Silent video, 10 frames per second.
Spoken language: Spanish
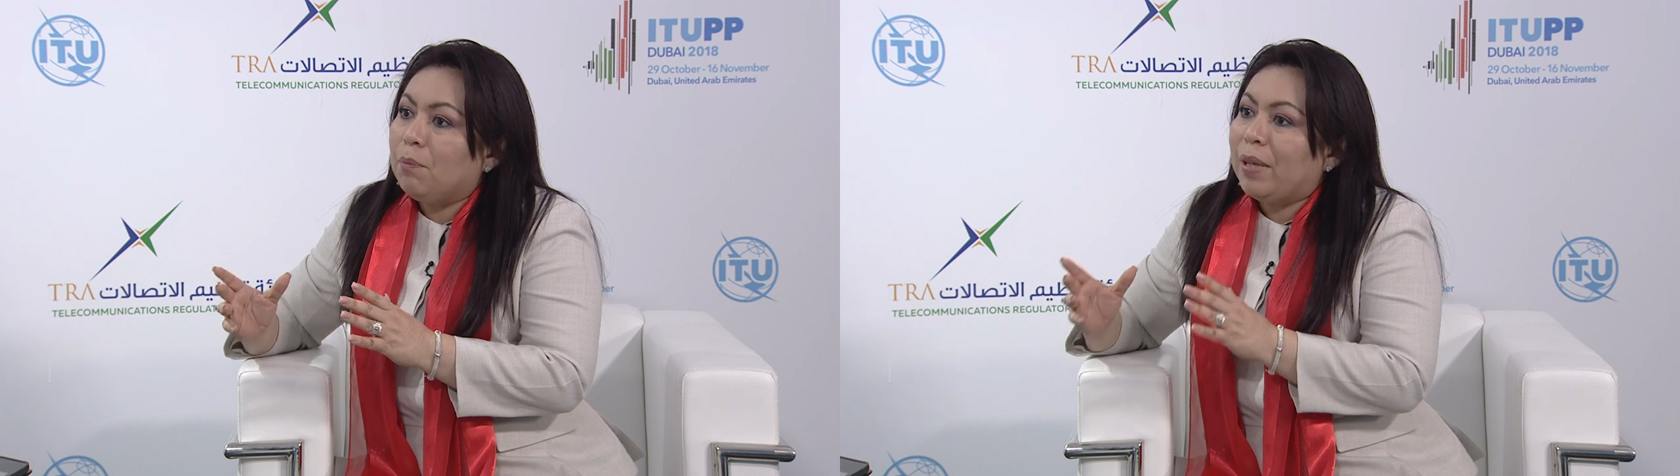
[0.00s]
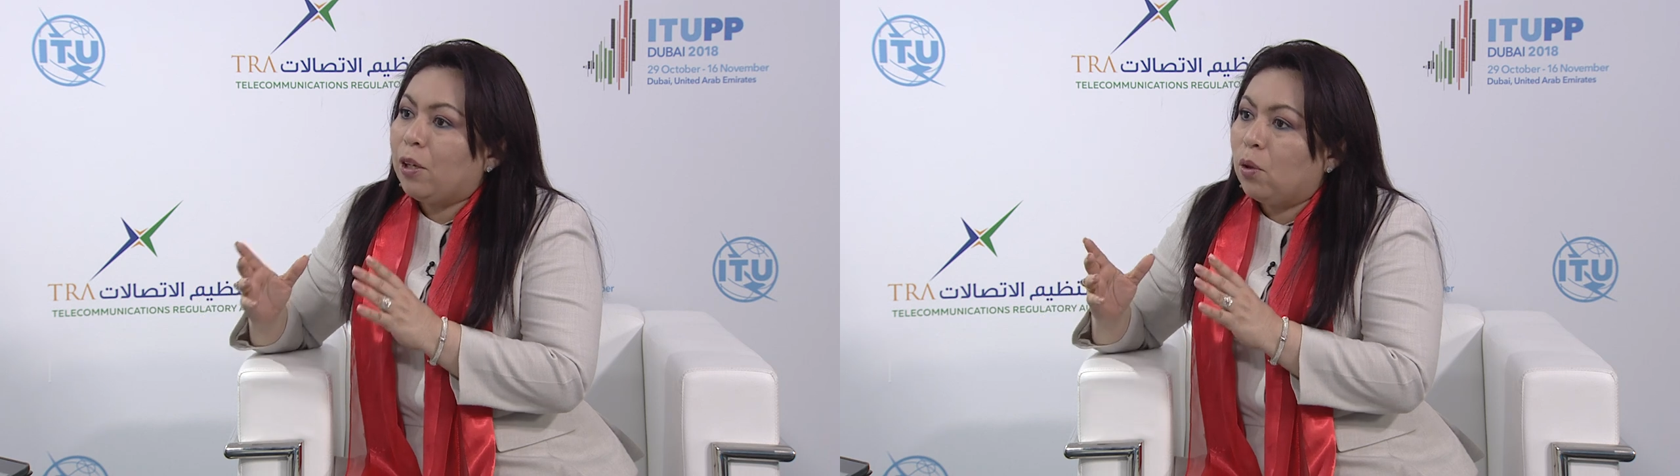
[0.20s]

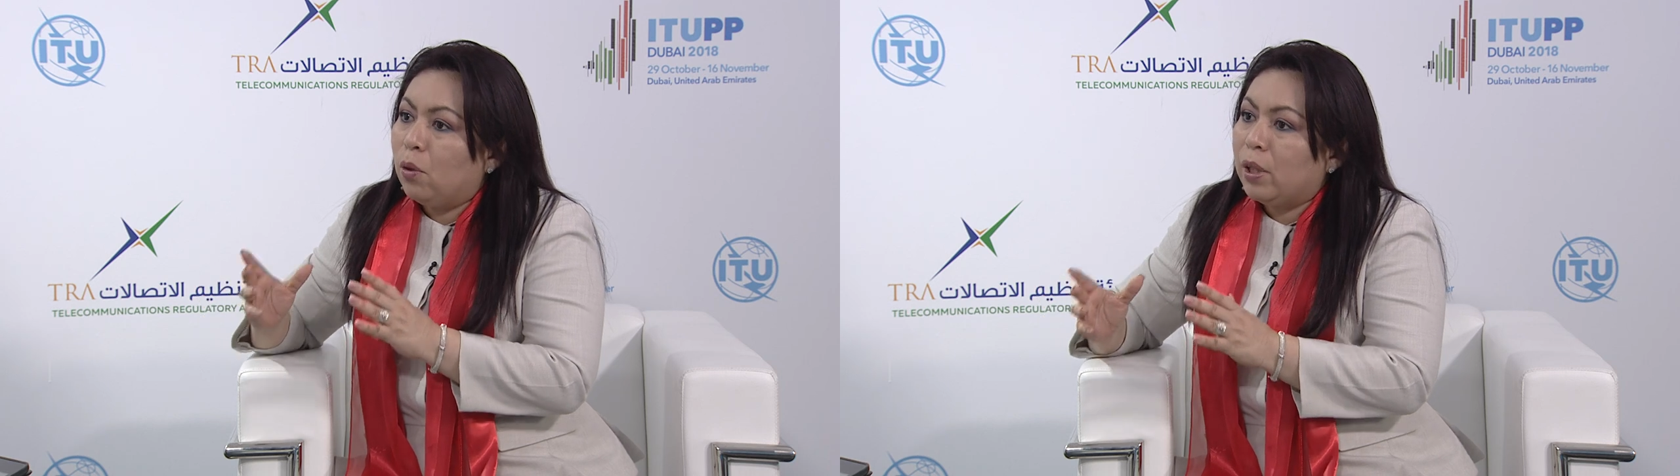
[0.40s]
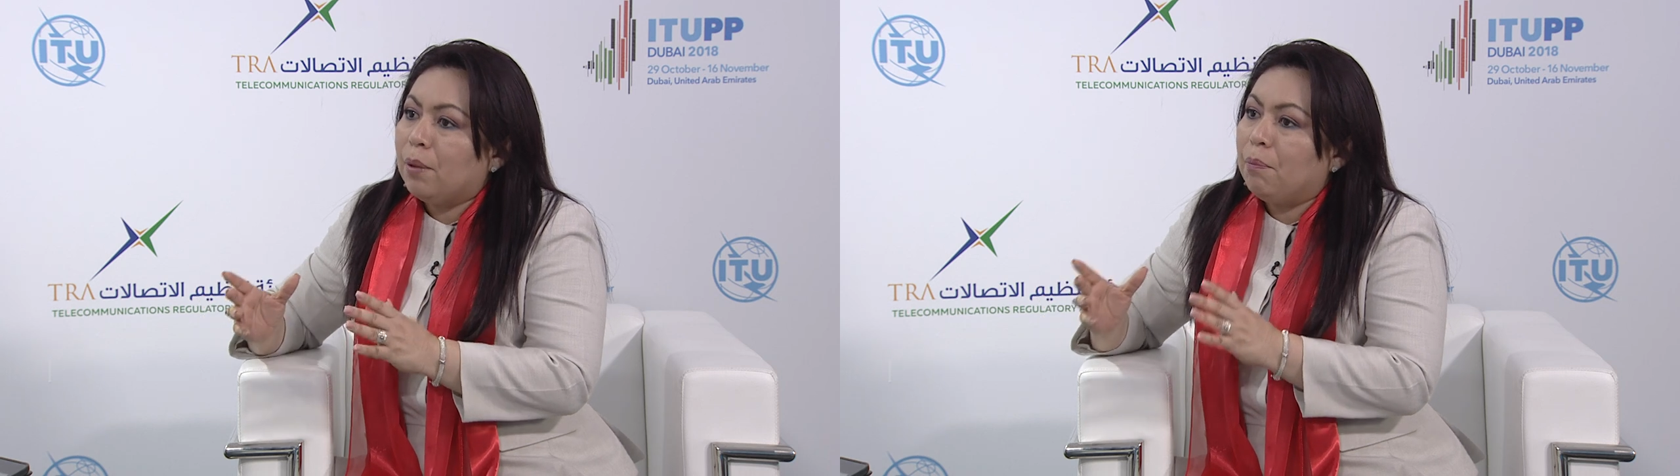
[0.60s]

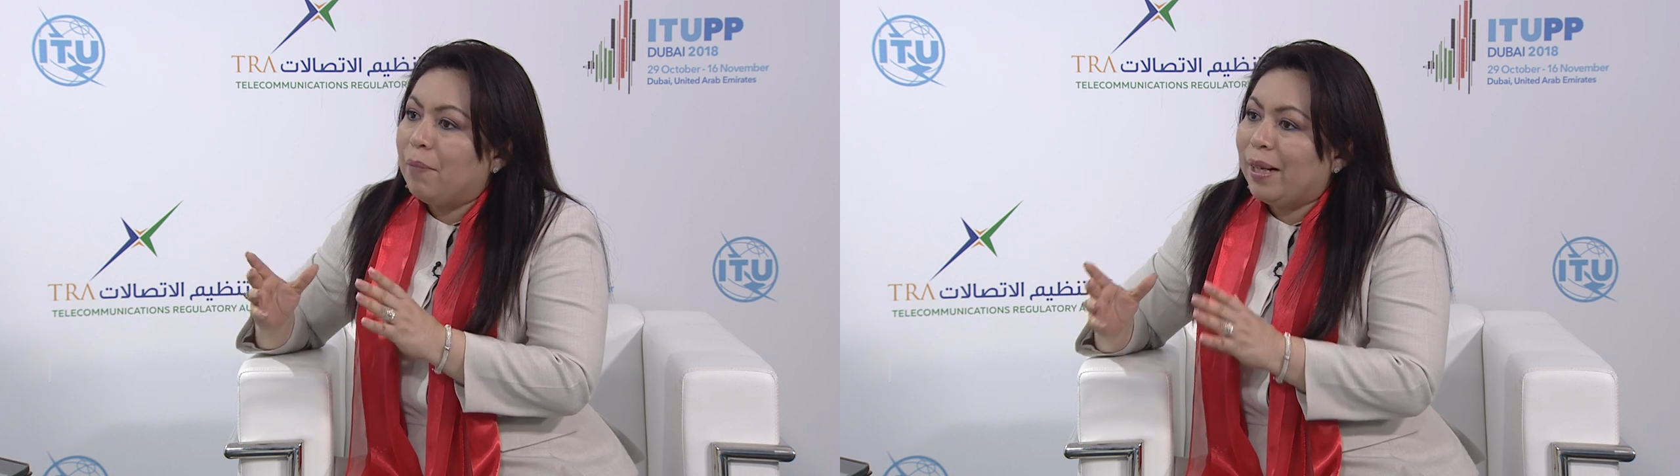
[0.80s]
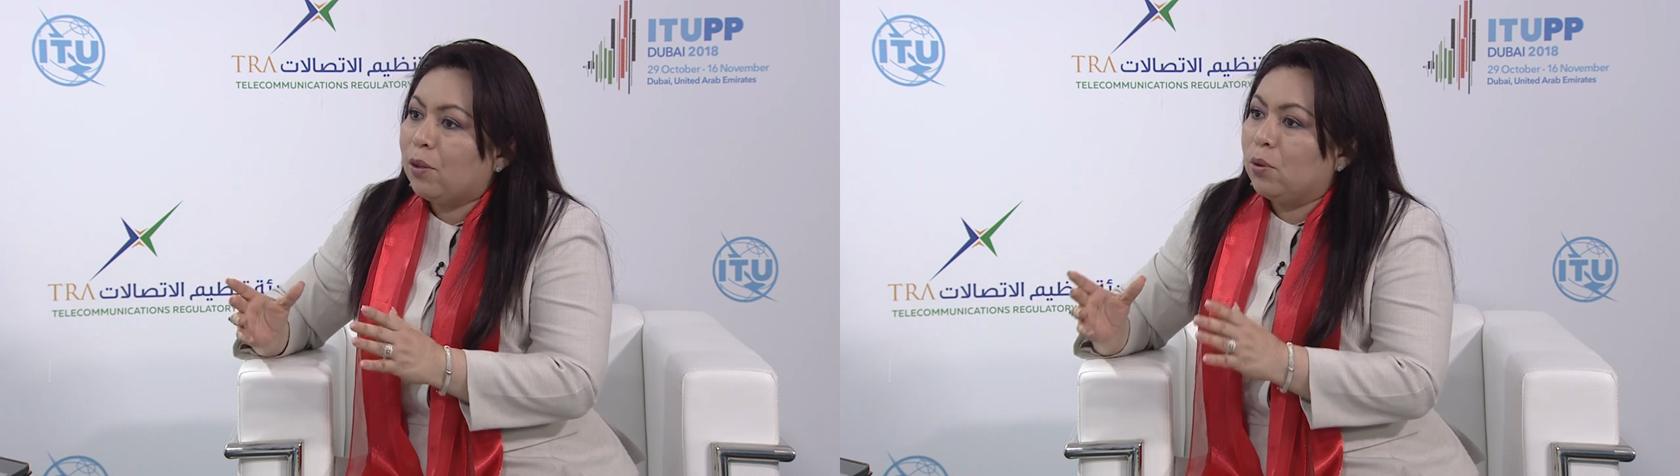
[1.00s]
mejores
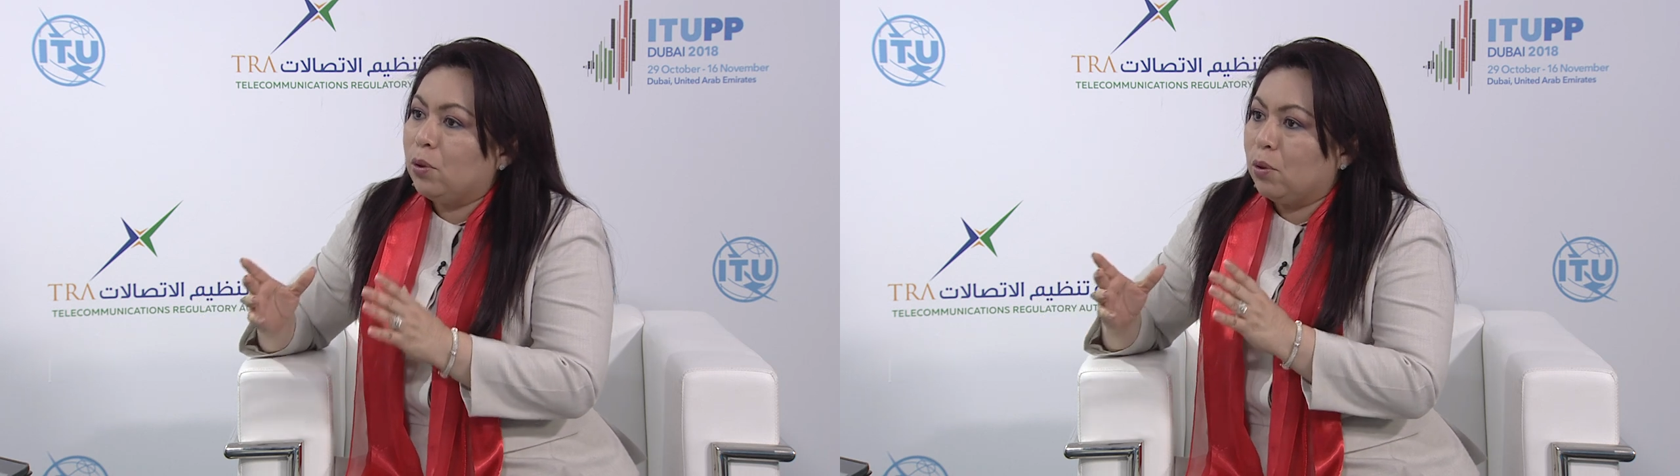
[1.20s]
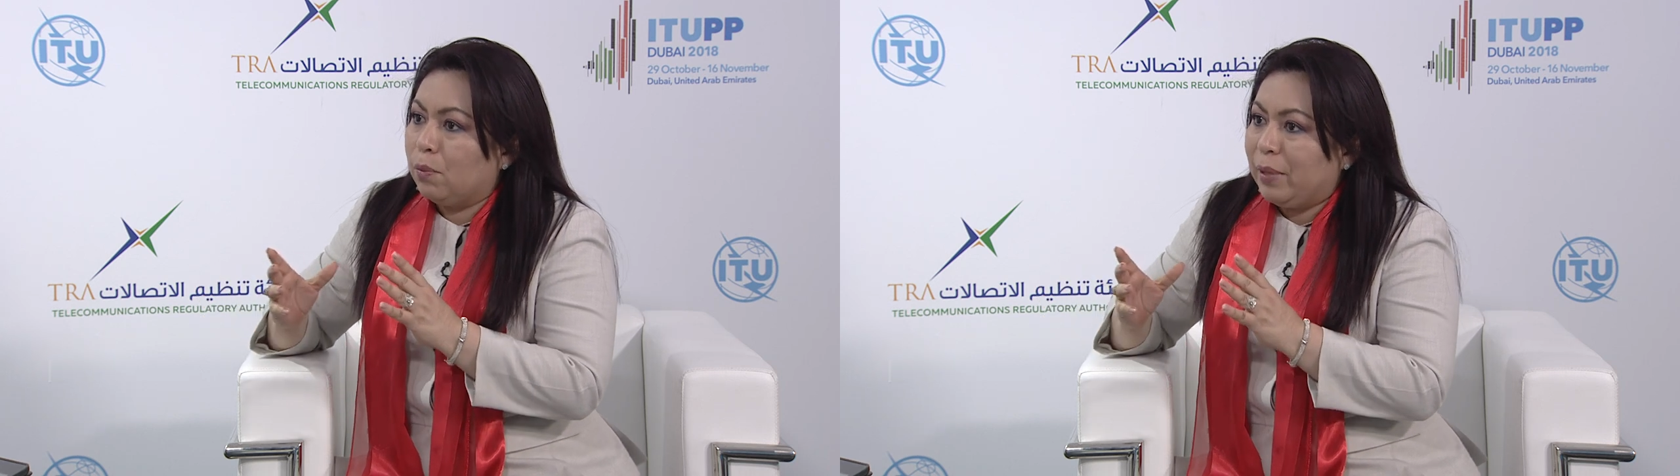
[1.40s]
marcos
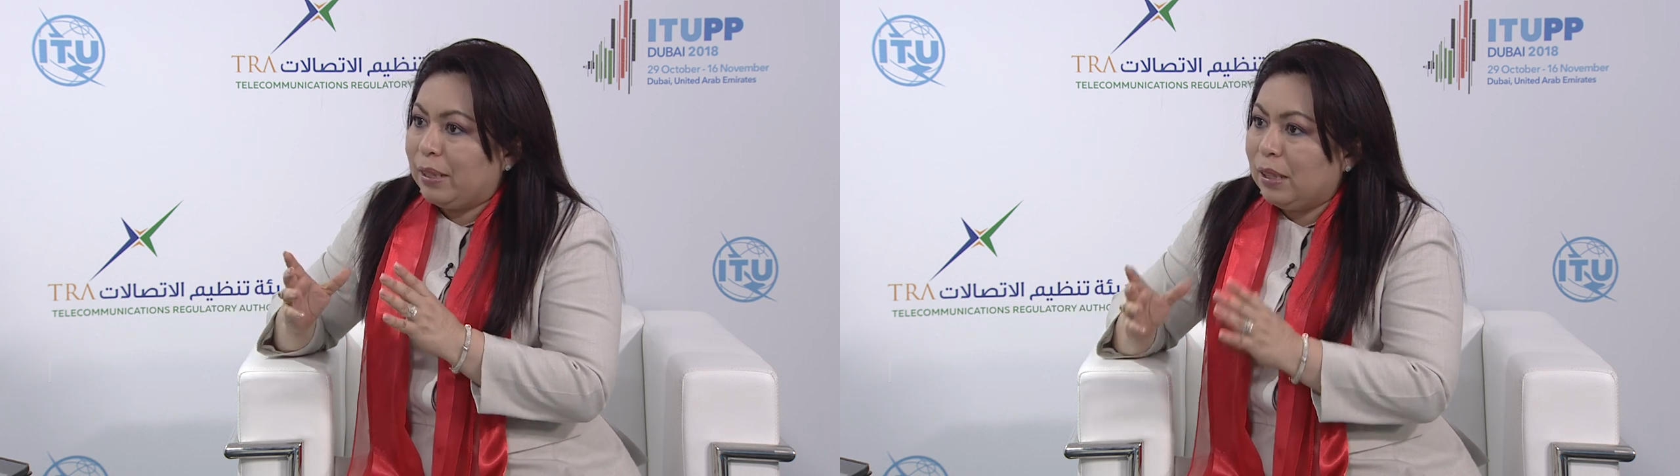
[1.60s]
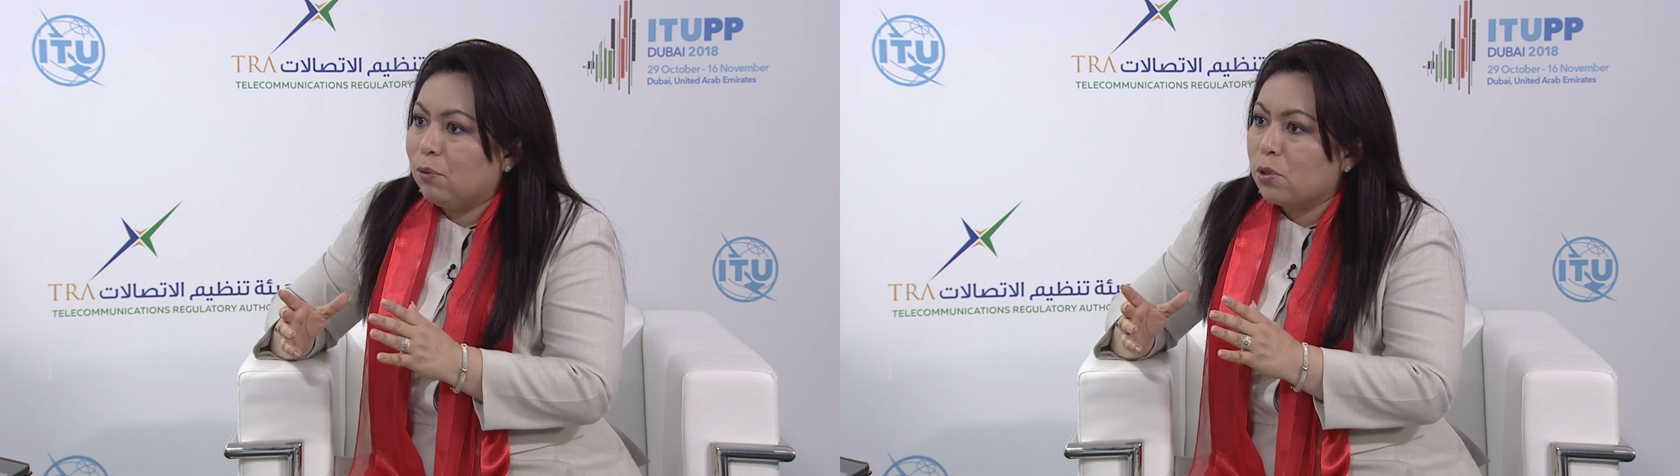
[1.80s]

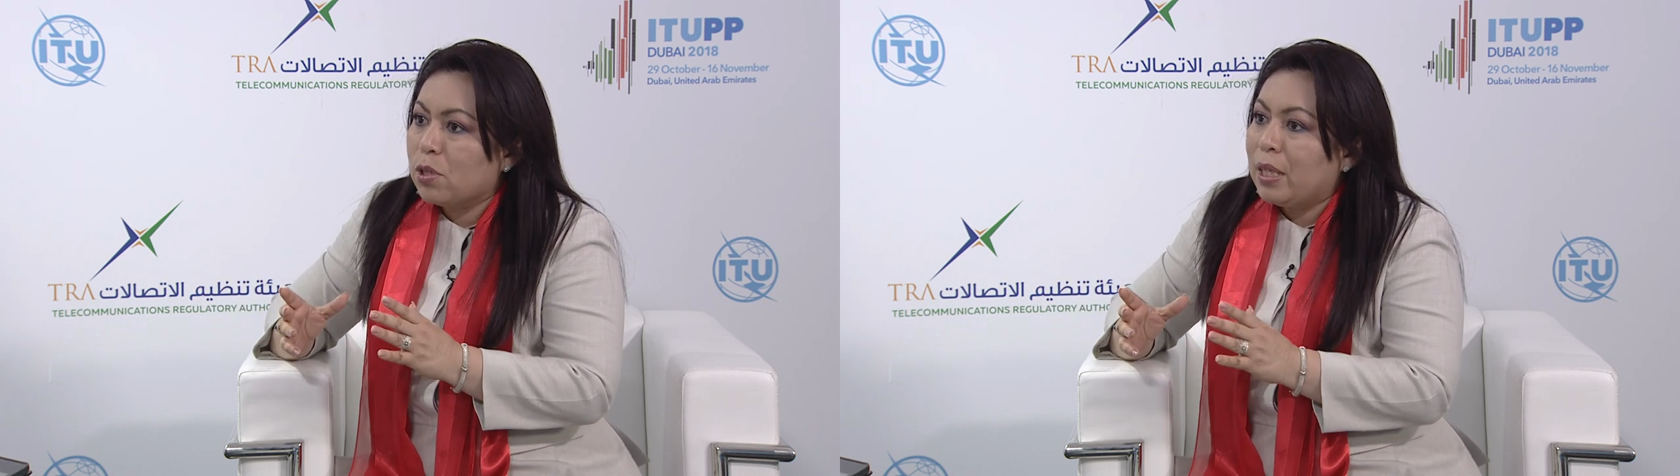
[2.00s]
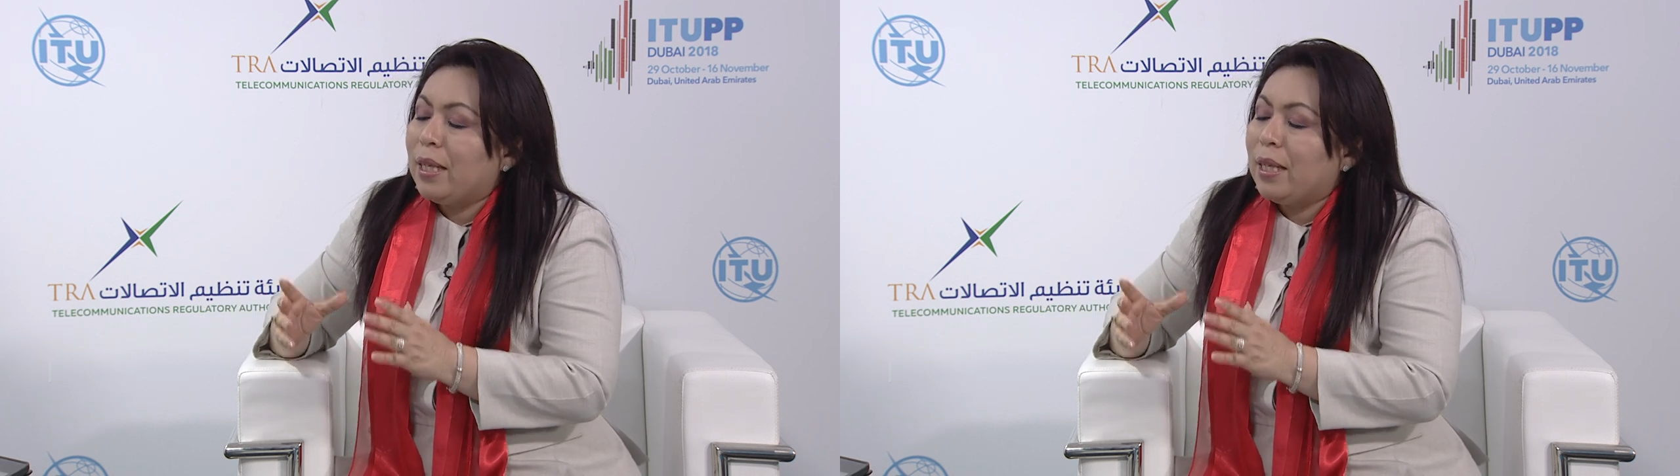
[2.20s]
normativos